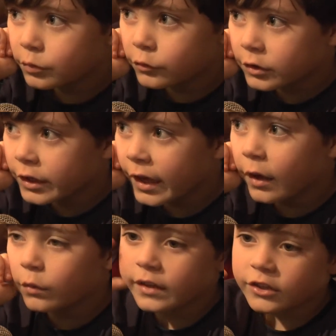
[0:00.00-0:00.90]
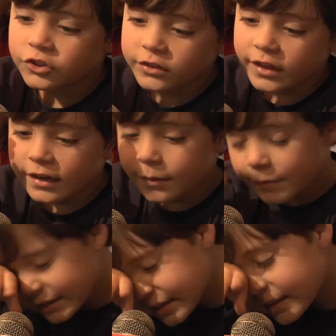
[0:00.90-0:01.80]
Porque o dente dele é
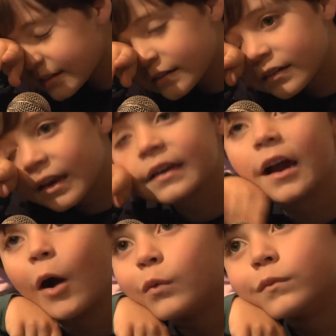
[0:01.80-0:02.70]
mais legal.